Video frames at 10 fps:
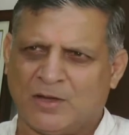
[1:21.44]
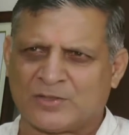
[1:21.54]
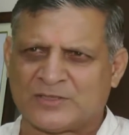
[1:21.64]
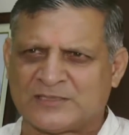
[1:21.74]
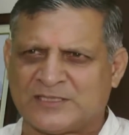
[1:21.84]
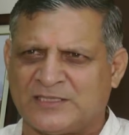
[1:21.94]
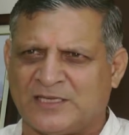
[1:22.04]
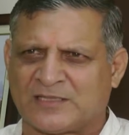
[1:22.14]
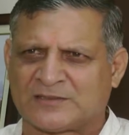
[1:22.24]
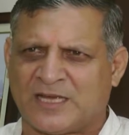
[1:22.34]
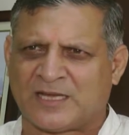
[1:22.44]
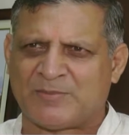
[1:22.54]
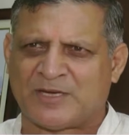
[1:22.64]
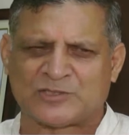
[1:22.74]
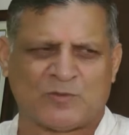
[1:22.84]
और जैसे ही ये लगता है
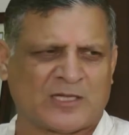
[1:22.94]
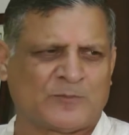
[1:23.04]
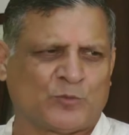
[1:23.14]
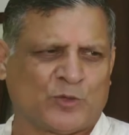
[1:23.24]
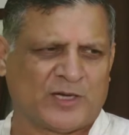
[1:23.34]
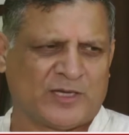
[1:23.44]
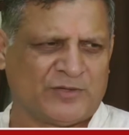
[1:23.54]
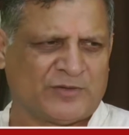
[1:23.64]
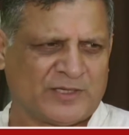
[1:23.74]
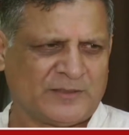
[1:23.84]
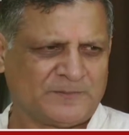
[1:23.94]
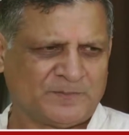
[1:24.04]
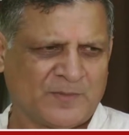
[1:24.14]
कि मेरे स्वार्थ पूरे नहीं हो रहे